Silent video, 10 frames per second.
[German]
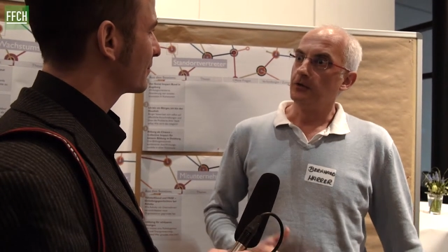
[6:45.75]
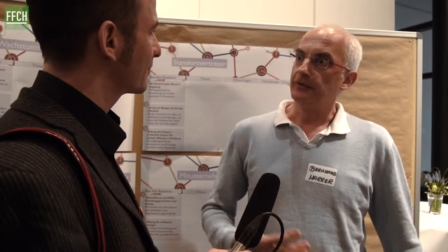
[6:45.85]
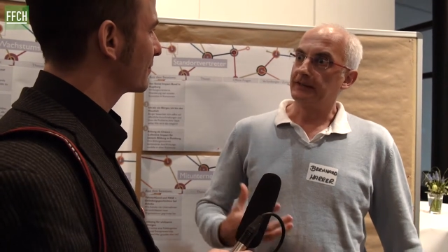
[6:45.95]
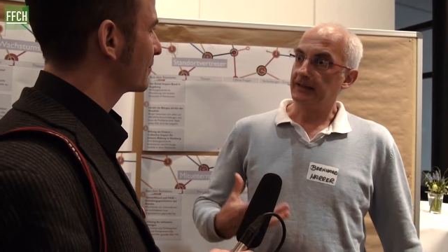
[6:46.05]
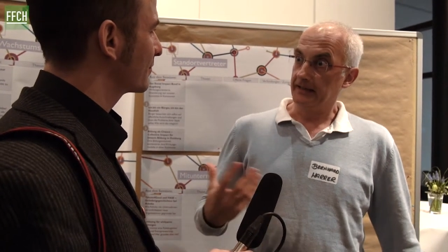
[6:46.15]

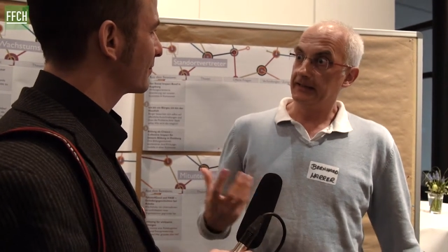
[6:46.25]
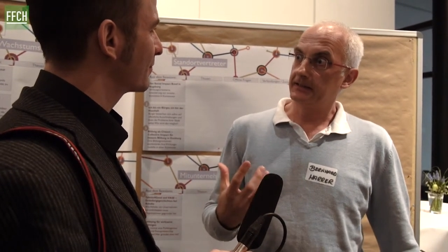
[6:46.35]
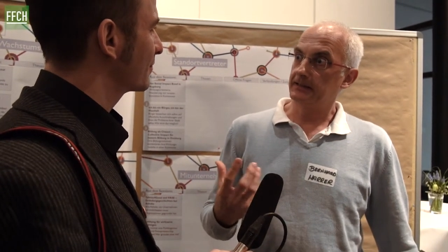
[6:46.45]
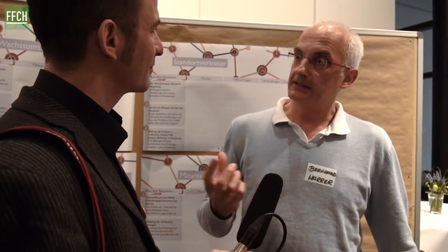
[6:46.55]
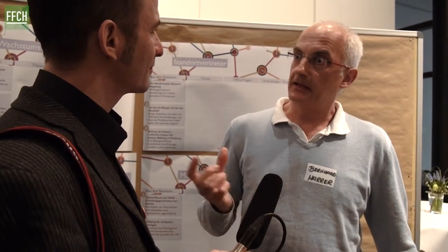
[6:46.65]
Und dann
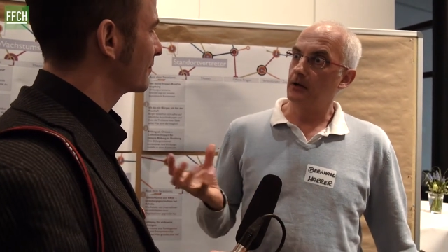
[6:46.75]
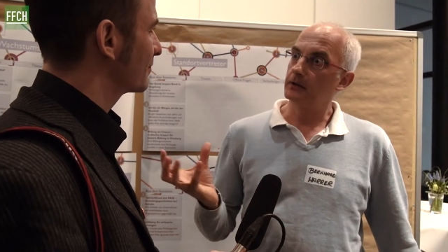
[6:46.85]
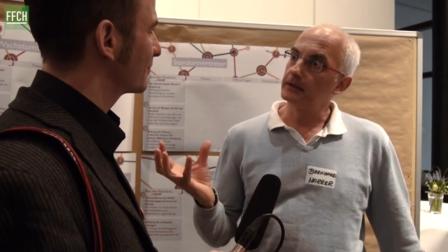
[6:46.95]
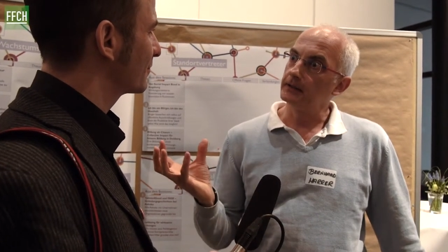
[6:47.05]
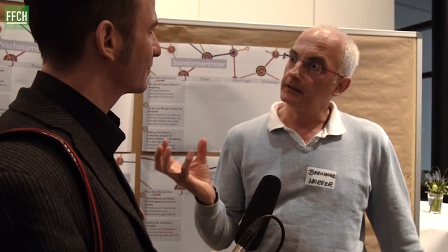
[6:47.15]
gelingt das
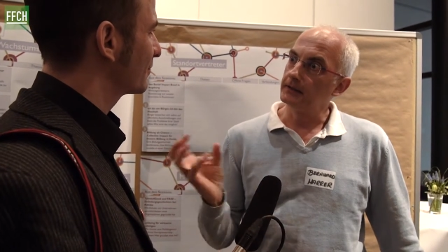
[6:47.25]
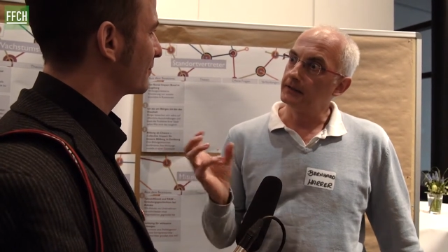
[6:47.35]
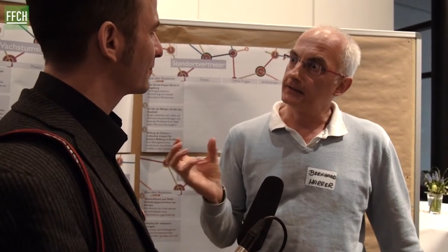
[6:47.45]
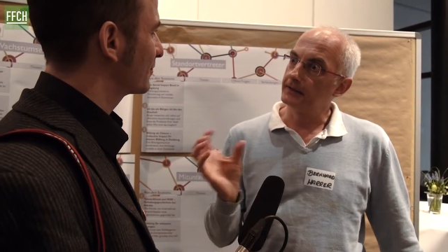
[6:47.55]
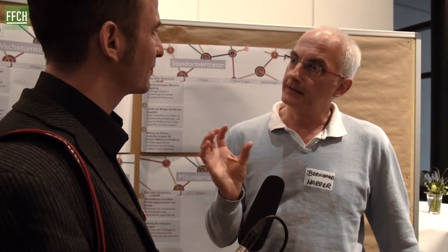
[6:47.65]
auch die,
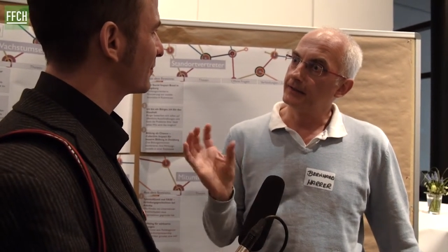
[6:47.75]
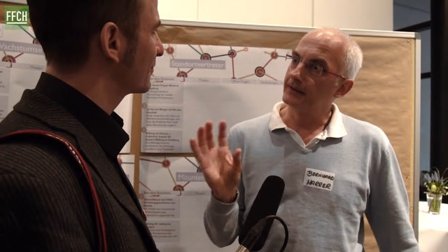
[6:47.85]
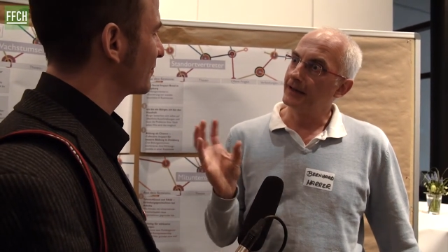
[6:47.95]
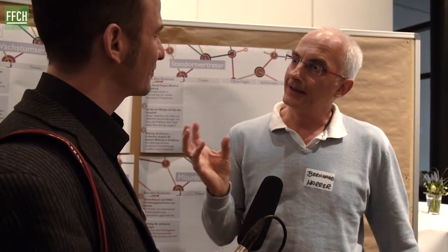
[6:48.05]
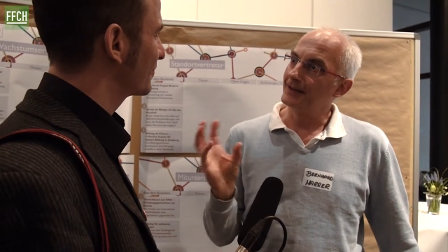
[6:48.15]

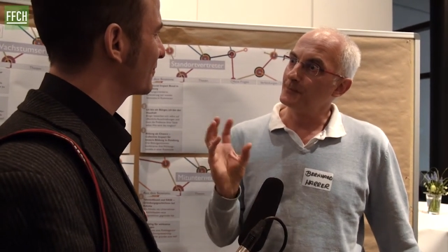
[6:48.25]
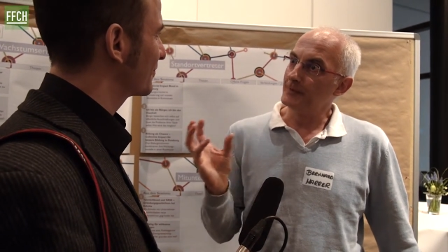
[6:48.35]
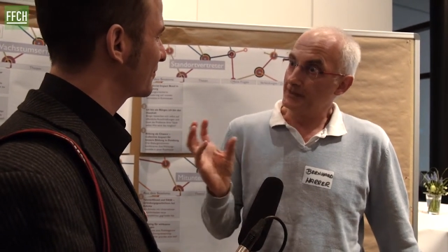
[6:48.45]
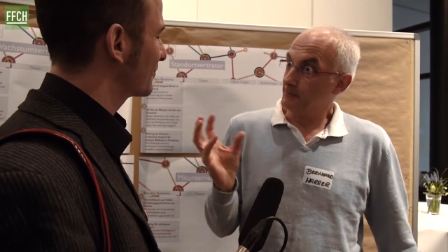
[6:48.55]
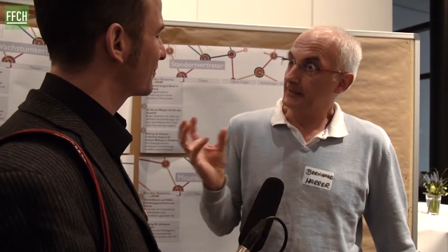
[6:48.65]
äh,
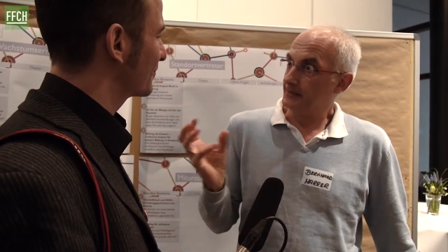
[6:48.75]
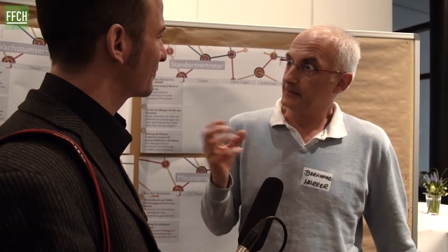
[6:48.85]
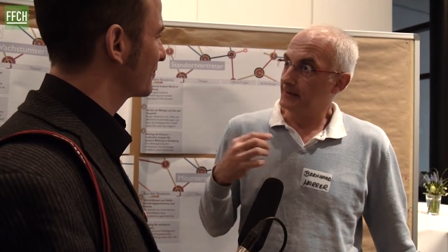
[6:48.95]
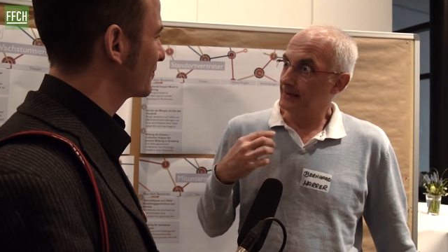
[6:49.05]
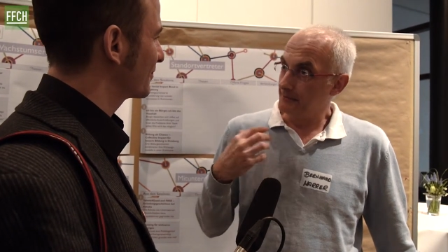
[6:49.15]
mit mich,
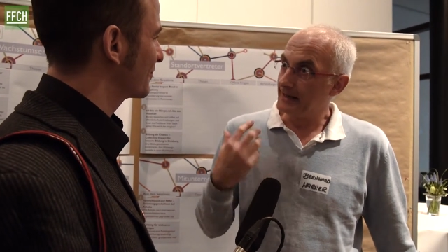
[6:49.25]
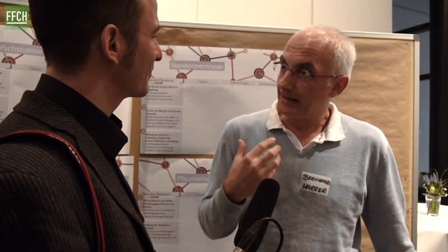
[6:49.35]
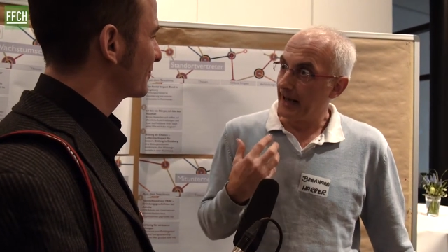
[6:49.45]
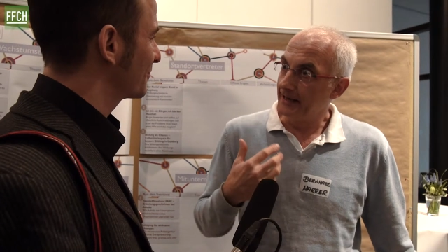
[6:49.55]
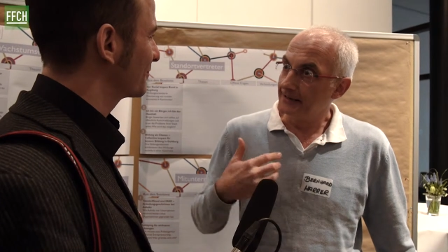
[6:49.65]
mir
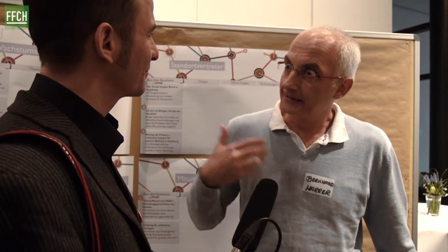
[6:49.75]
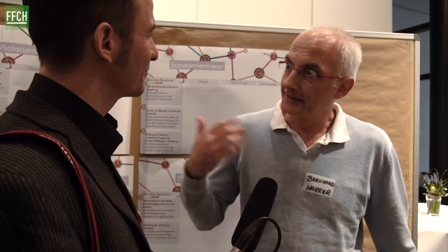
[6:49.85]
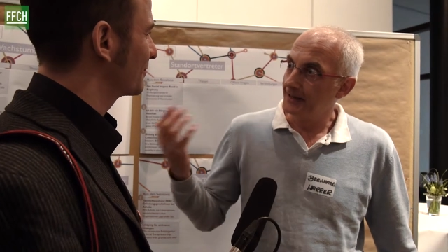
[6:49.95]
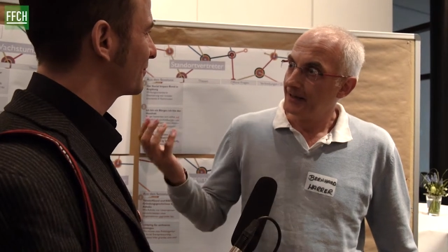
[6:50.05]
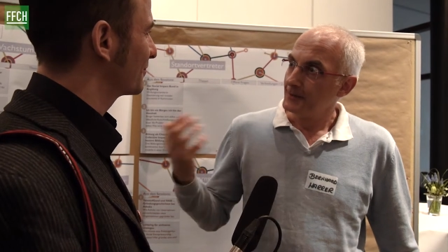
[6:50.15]

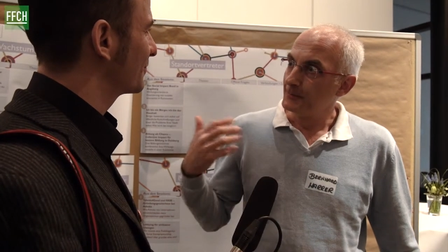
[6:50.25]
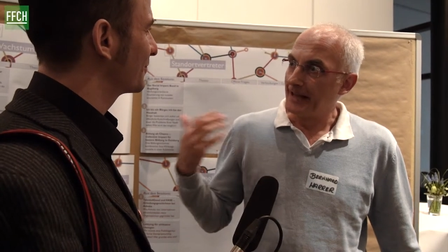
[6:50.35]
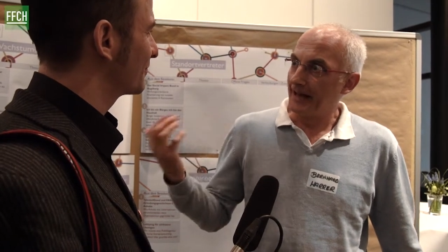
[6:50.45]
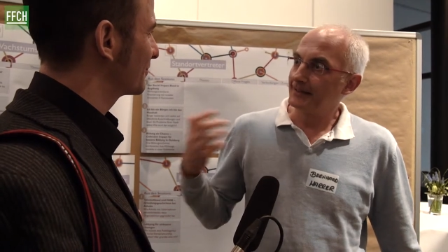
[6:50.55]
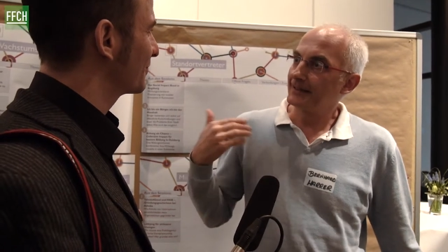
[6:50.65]
leichter,
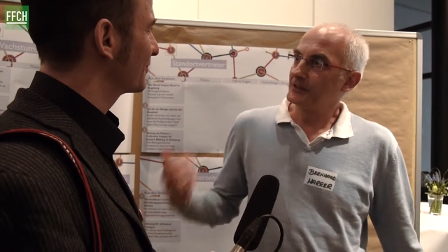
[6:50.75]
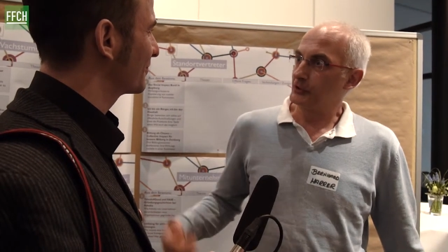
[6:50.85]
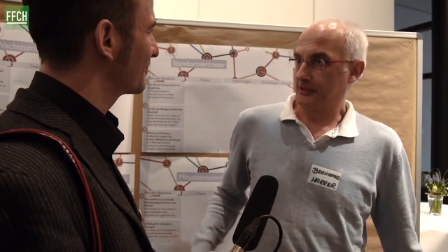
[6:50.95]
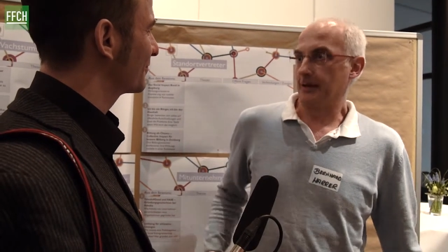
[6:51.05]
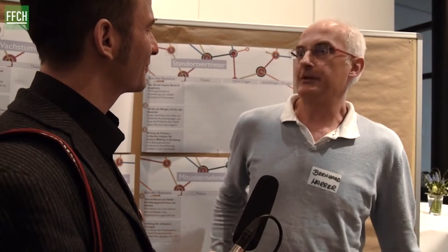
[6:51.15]
mit anderen
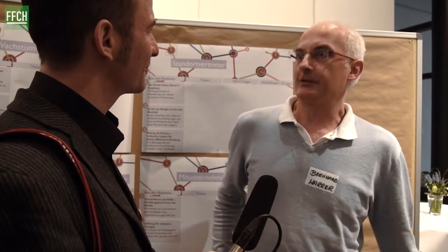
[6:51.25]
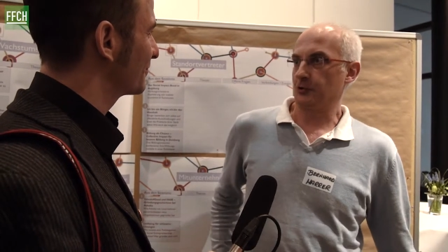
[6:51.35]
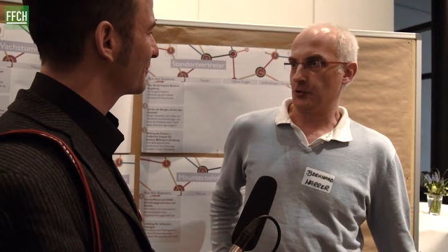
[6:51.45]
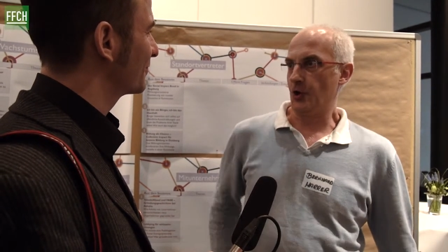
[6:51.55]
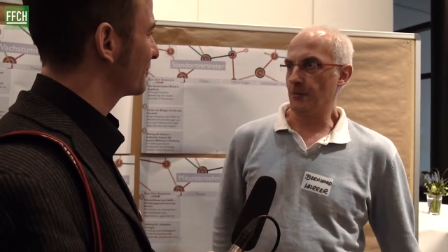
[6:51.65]

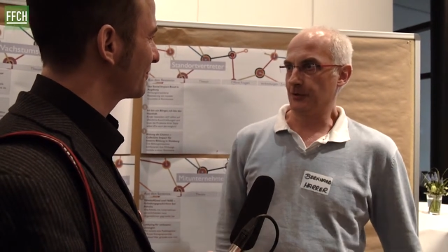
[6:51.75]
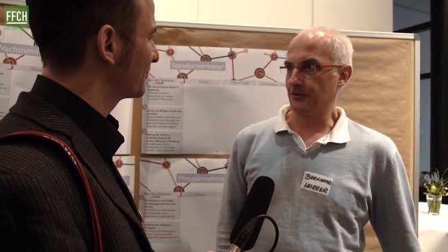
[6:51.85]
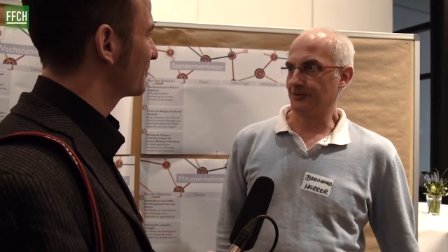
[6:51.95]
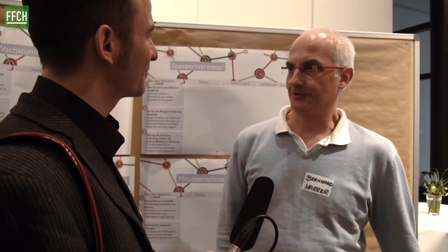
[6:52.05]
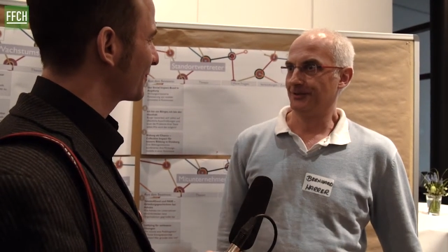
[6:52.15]
zusammenzukommen.
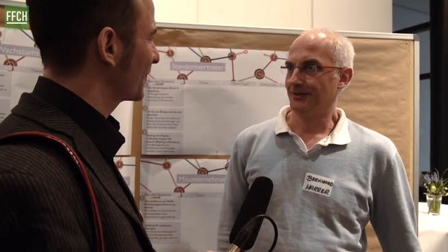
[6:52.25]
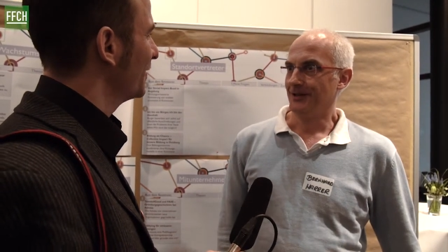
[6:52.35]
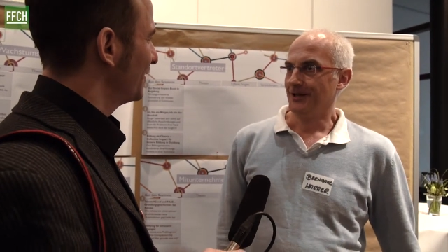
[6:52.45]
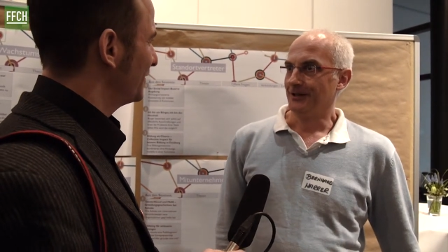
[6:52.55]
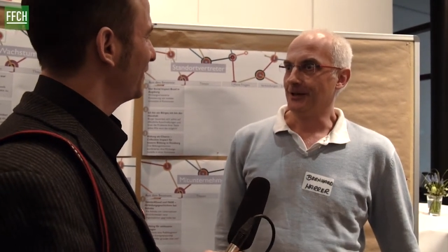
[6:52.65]

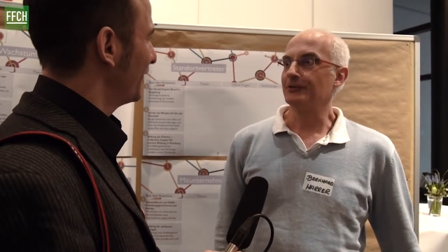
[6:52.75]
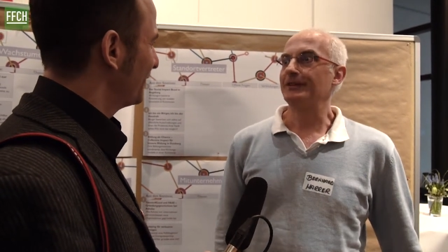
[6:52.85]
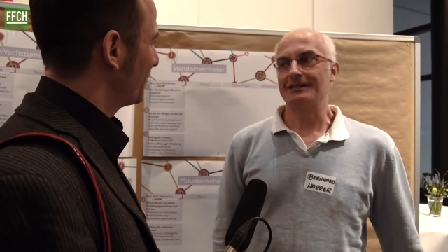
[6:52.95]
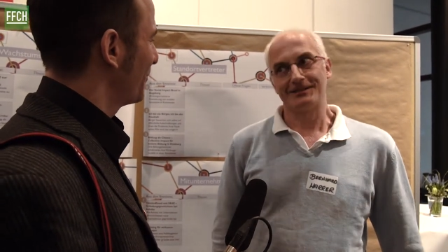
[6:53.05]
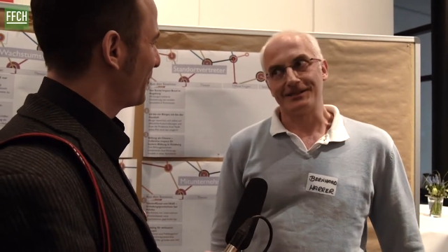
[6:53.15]
Ja,
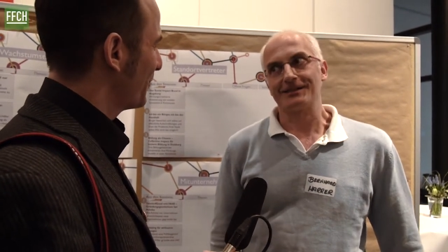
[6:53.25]
und das,